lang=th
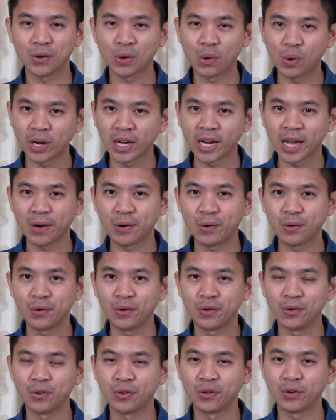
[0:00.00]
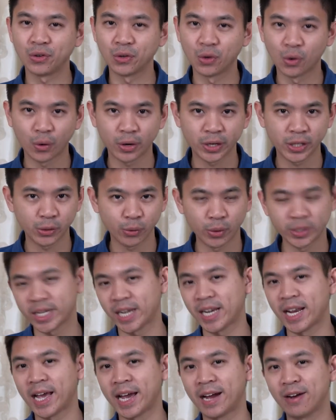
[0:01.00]
คนเราโดยส่วนให
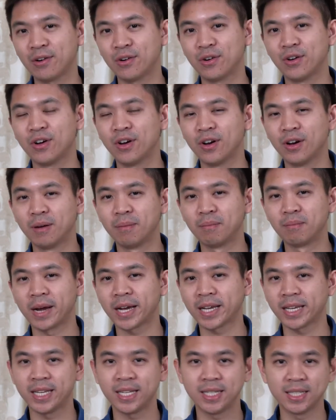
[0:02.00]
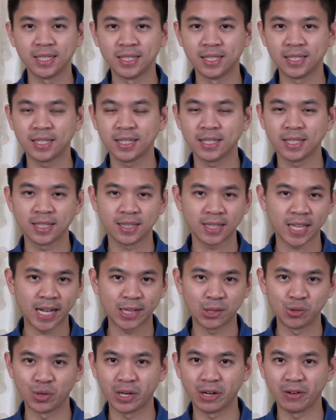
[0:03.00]
ญ่แล้วมักคิดถึงแต่
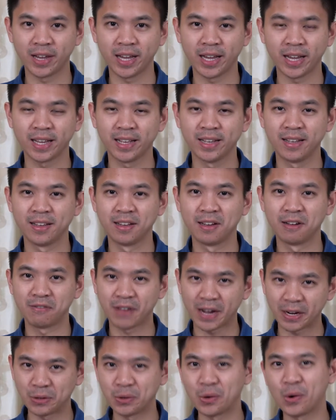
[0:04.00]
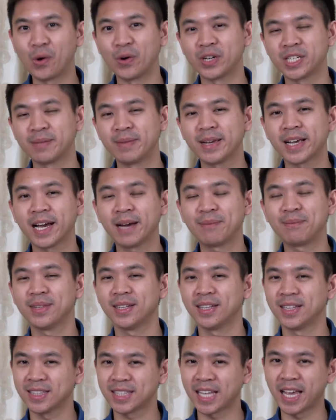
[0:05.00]
ตัวเราเองฟังดูโหดใช่ไหมครับ
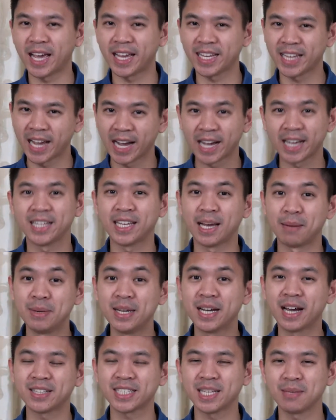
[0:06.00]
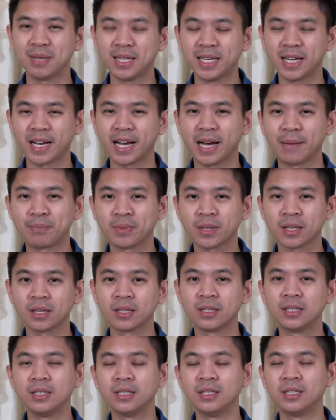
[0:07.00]
แต่อย่าอย่าเพิ่งเข้าใจผิดนะครับ
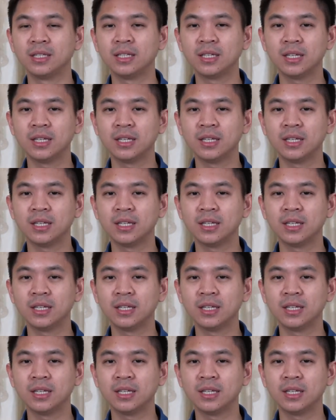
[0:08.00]
คือ